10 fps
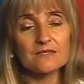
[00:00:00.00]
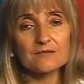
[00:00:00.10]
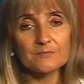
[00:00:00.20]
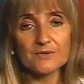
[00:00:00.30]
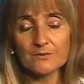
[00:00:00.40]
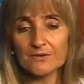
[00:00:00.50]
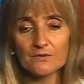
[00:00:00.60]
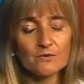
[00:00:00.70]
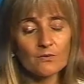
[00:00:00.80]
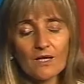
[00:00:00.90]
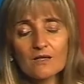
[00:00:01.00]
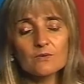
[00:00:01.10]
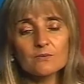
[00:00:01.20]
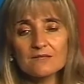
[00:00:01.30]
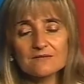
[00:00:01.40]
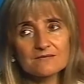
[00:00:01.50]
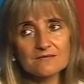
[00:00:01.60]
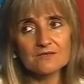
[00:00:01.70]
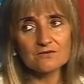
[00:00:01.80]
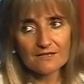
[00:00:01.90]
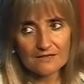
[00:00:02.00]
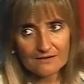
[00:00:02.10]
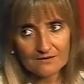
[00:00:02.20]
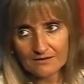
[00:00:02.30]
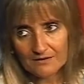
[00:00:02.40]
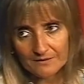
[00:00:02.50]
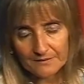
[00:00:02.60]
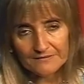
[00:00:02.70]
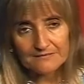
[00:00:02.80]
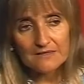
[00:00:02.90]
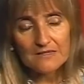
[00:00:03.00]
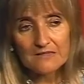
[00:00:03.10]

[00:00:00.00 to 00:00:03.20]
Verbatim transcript: pero bueno, igual hubieran sido de carácter leves.